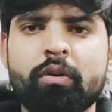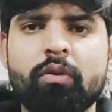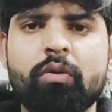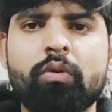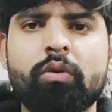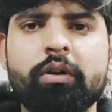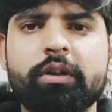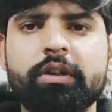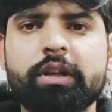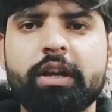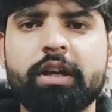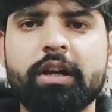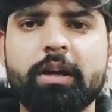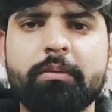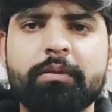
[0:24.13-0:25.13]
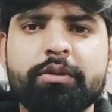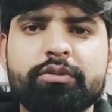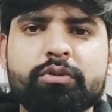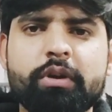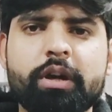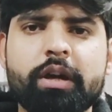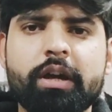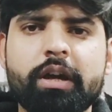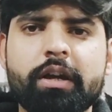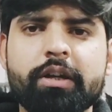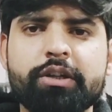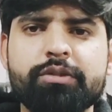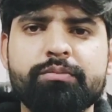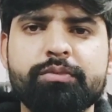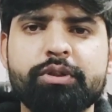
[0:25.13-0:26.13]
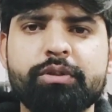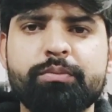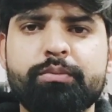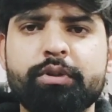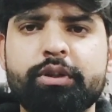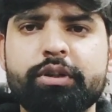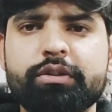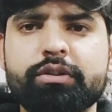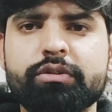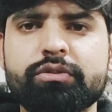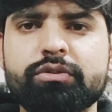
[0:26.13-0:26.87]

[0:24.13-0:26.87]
और ये खबर जो है कश्मीर पुलिस